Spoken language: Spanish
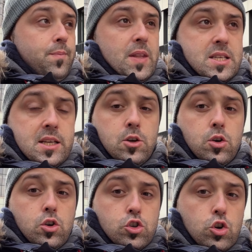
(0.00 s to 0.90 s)
y si no
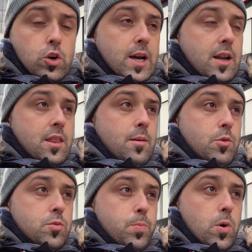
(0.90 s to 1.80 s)
nos lo
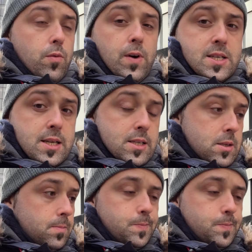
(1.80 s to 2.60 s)
organizamos por fases,